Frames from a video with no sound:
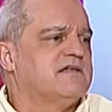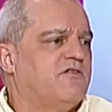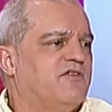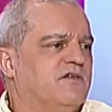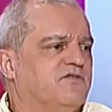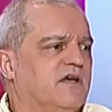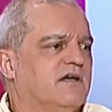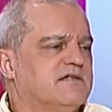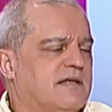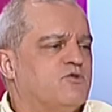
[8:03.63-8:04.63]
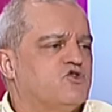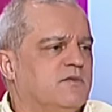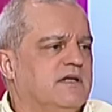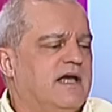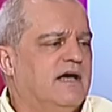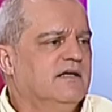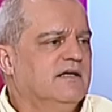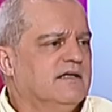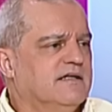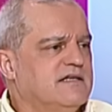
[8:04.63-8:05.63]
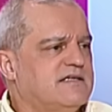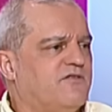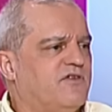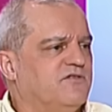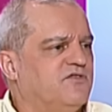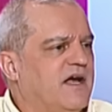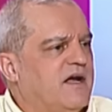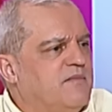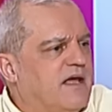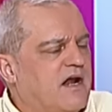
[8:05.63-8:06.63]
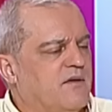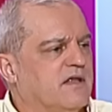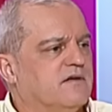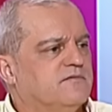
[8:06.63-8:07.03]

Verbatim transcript: a Francia, esta posibilidad dice a Francia a cambiar la vida?